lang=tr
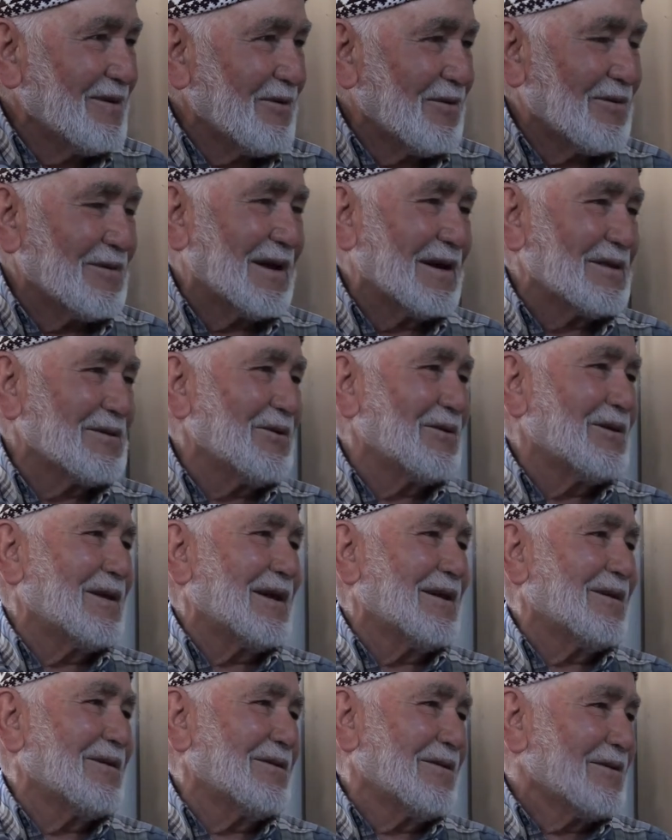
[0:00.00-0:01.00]
Onlar da
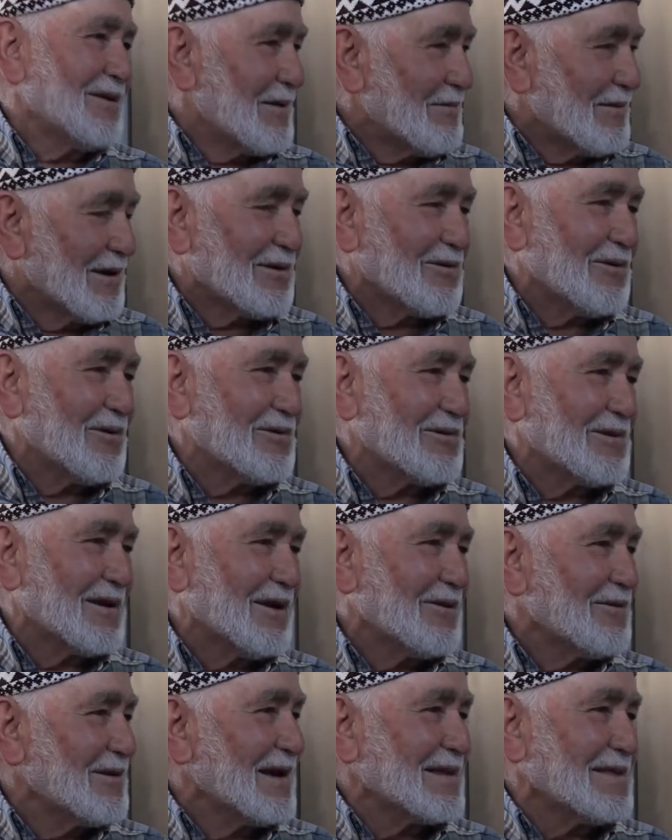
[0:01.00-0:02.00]
öyle emekli oldular.
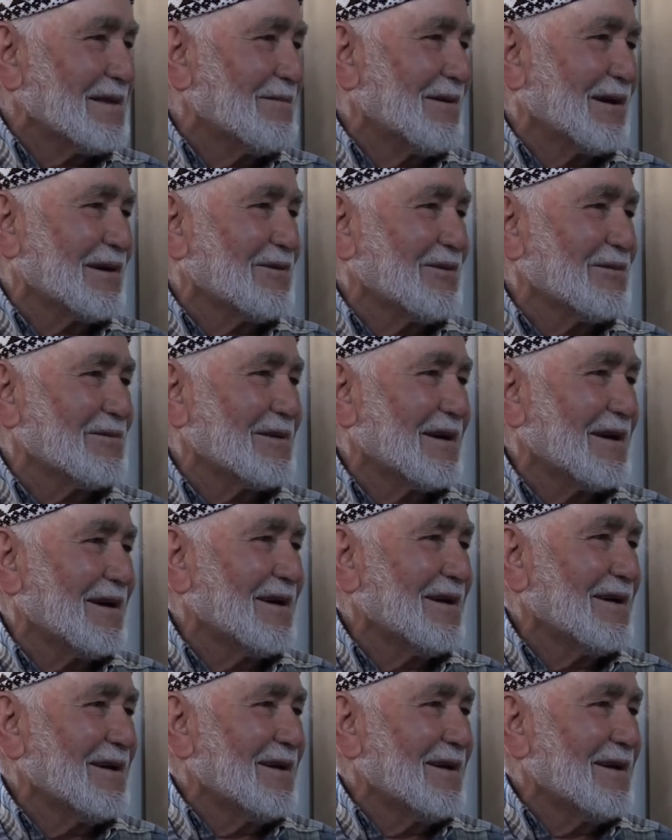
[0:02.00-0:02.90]
Onlar da emekli oldular.